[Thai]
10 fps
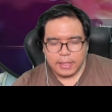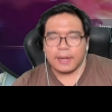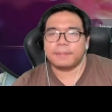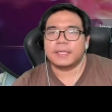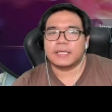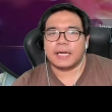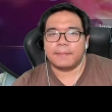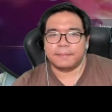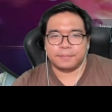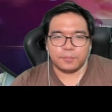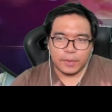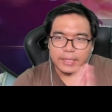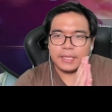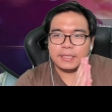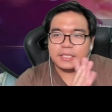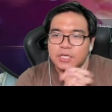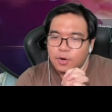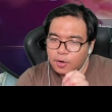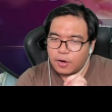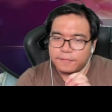ครับ กิจกรรมวันนี้ที่ช่อง
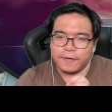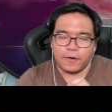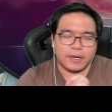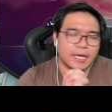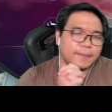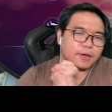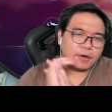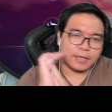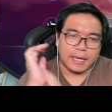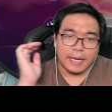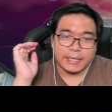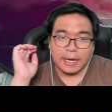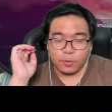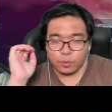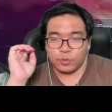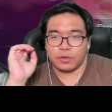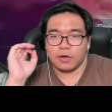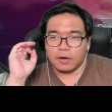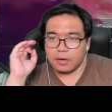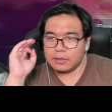กอฟนะครับ แล้วก็ถ้าใครอยากอุดหนุนก็